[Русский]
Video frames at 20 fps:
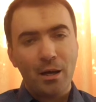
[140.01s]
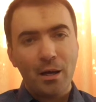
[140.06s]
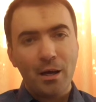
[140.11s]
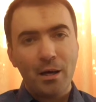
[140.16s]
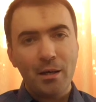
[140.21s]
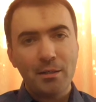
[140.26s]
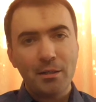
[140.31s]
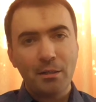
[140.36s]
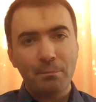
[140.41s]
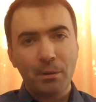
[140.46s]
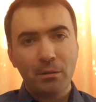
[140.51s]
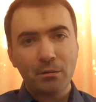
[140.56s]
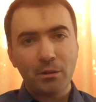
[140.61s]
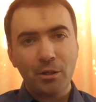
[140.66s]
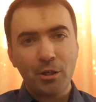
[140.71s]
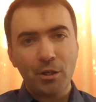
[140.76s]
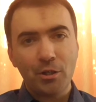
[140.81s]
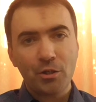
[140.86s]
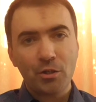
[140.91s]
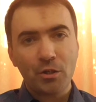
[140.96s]
А если
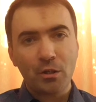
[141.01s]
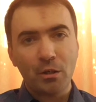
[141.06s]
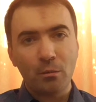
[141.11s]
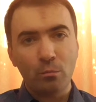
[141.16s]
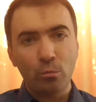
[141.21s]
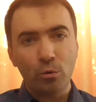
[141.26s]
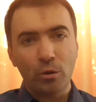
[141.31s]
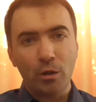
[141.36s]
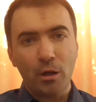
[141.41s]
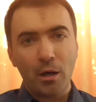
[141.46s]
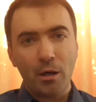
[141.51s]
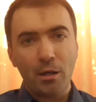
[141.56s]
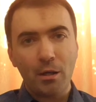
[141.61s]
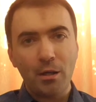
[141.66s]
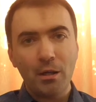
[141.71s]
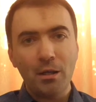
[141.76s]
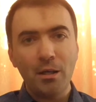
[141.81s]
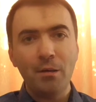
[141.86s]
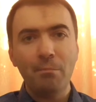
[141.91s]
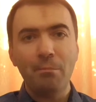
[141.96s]
поклоняешься кому-то
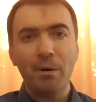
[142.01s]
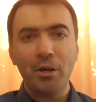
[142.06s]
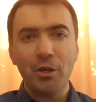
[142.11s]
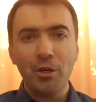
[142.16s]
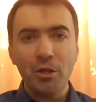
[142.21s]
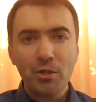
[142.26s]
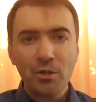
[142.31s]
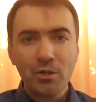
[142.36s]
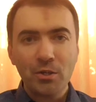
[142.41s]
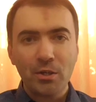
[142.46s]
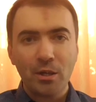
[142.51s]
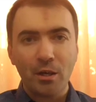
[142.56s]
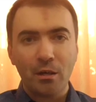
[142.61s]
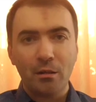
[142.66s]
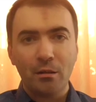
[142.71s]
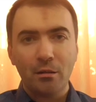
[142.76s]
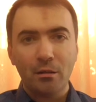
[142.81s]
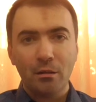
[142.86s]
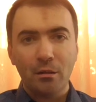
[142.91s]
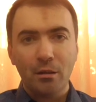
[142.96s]
и боишься,